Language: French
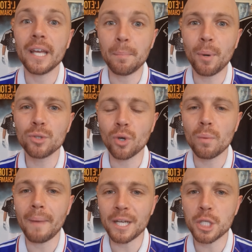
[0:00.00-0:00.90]
et pendant
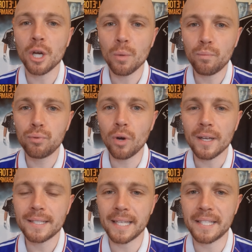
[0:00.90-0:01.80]
le match pour
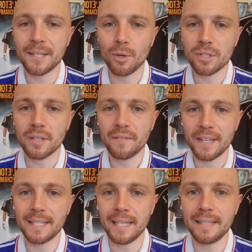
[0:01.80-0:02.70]
cette séance
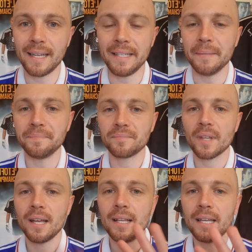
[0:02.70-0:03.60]
face à l'Italie.
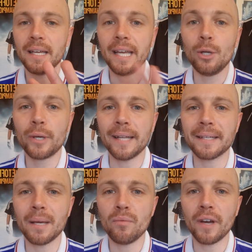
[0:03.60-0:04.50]
Et le
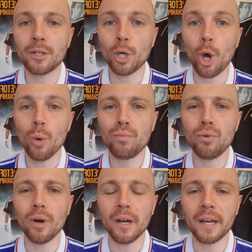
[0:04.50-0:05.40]
quatrième facteur,
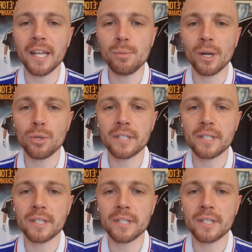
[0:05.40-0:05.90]
pour réduire le